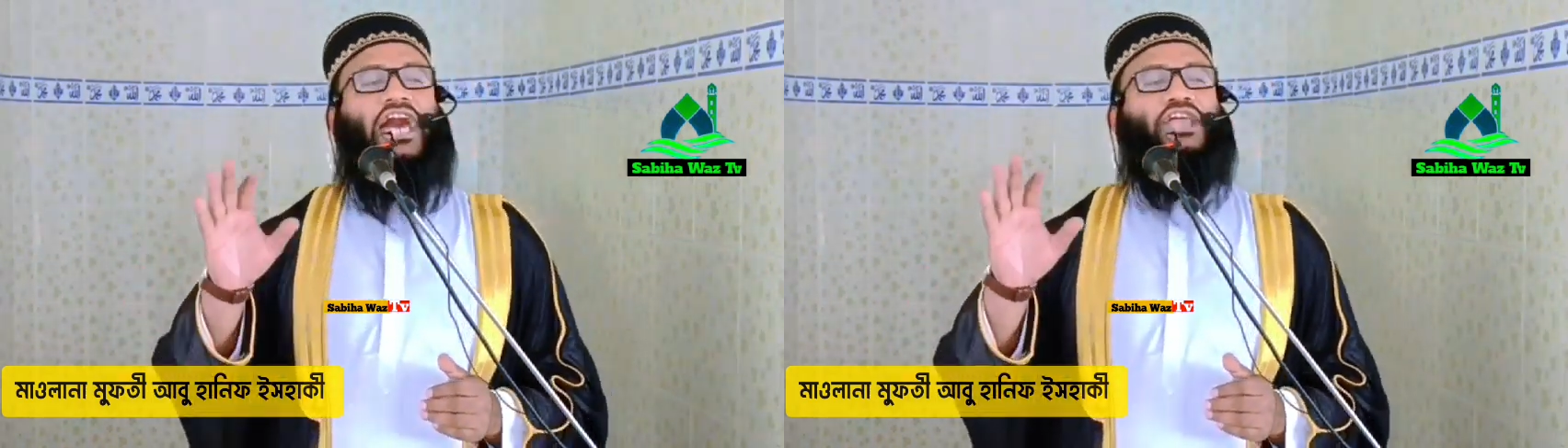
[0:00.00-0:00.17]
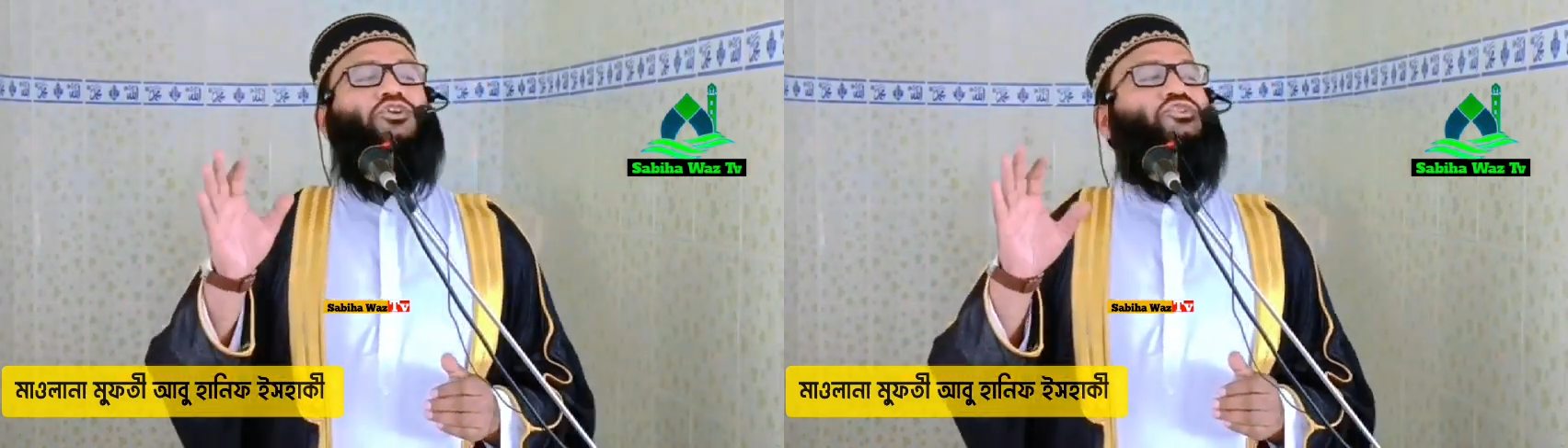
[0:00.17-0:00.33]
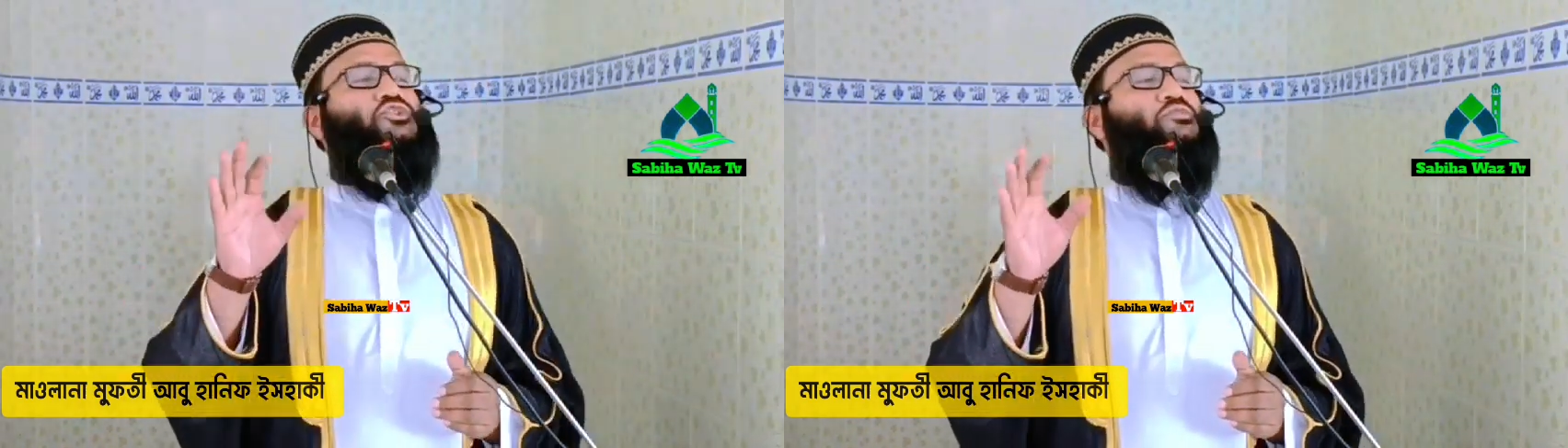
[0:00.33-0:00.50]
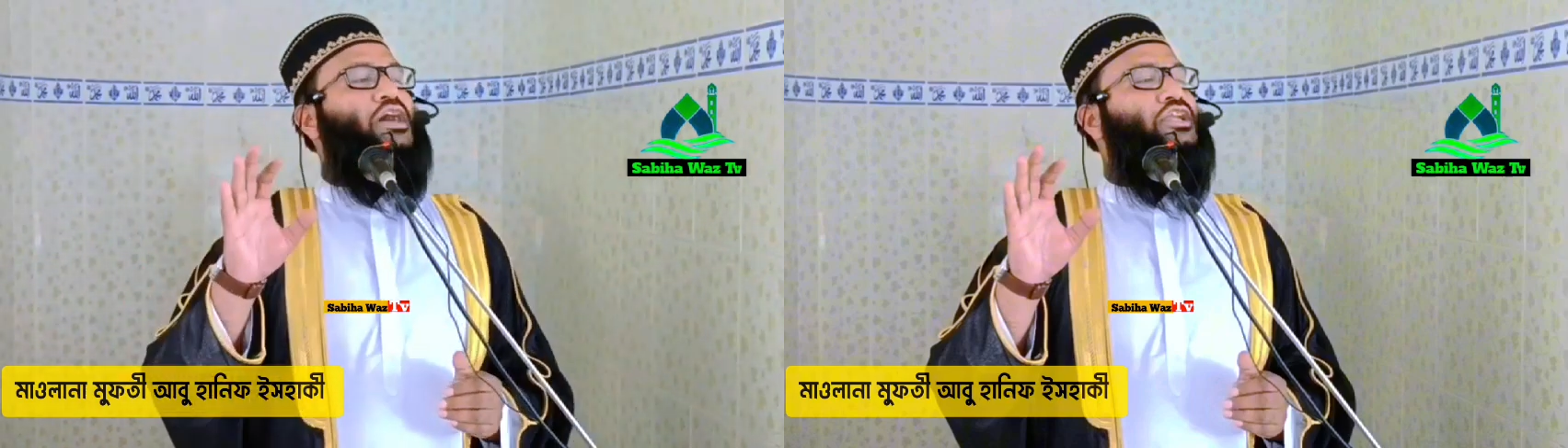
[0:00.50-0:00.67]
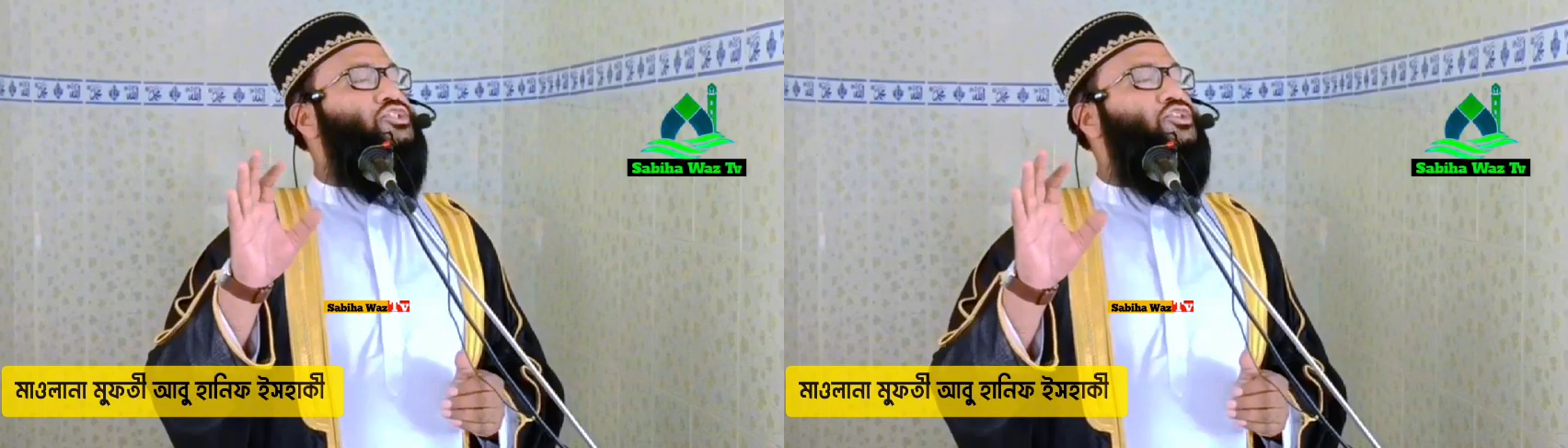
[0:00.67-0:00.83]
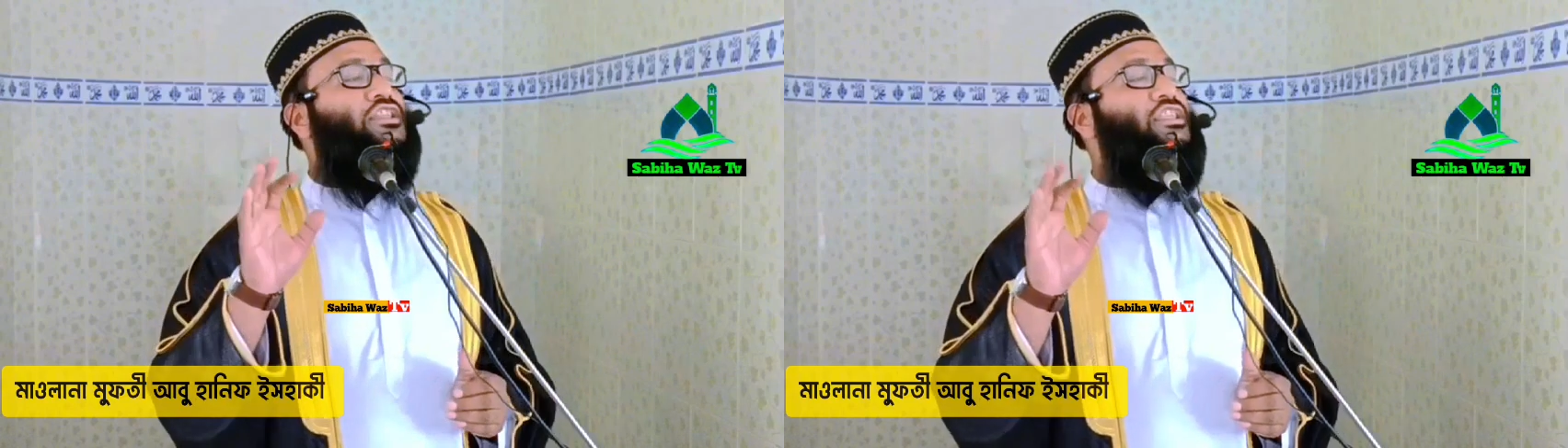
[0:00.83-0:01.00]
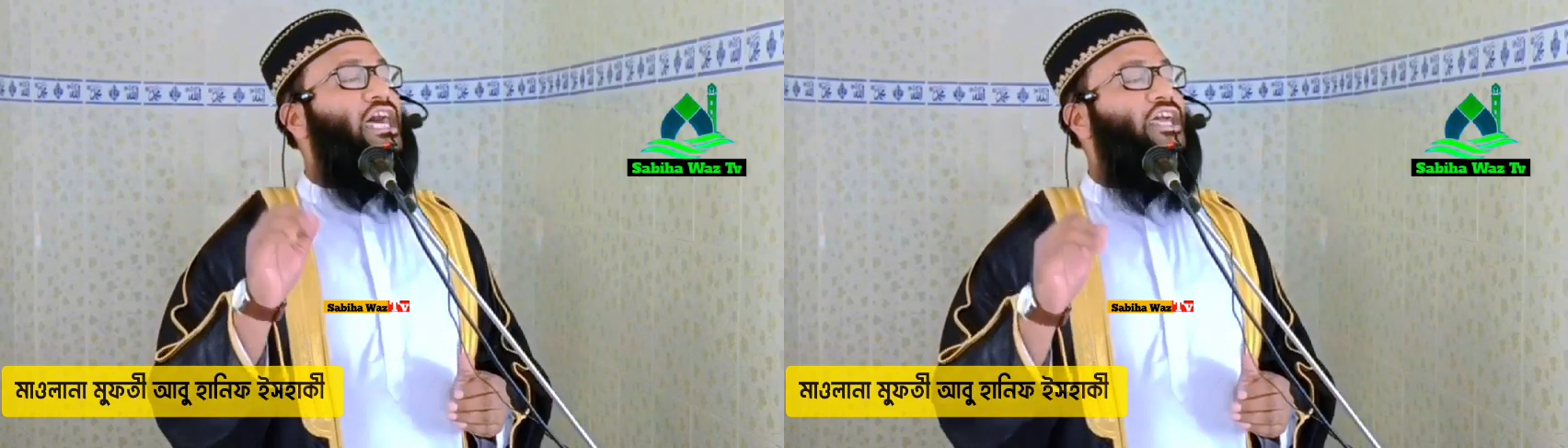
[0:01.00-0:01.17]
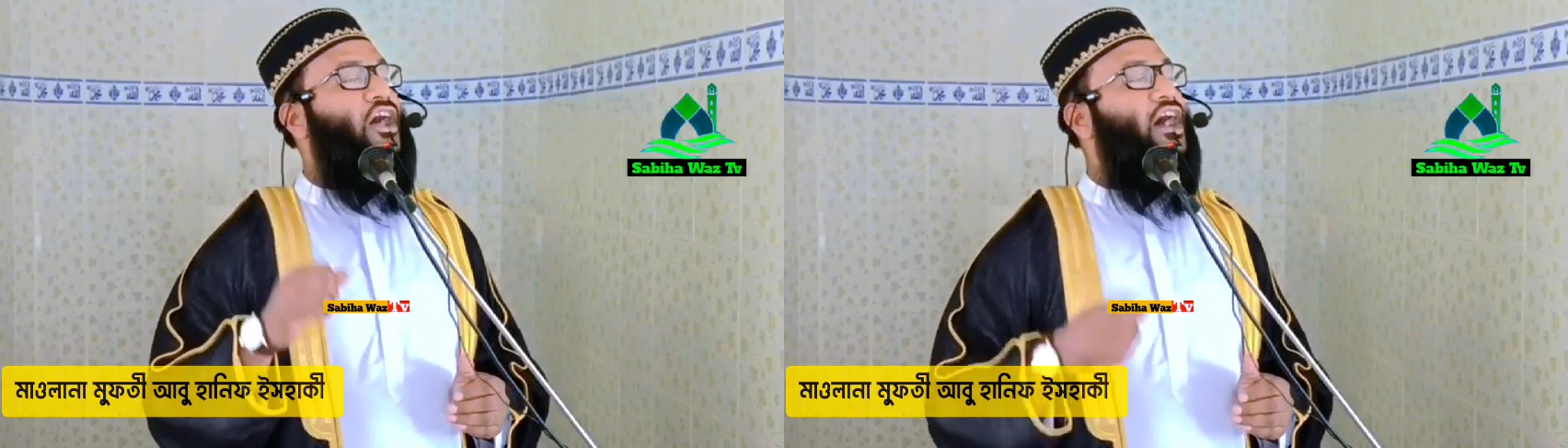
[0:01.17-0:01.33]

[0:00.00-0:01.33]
আদর্শবান সন্তান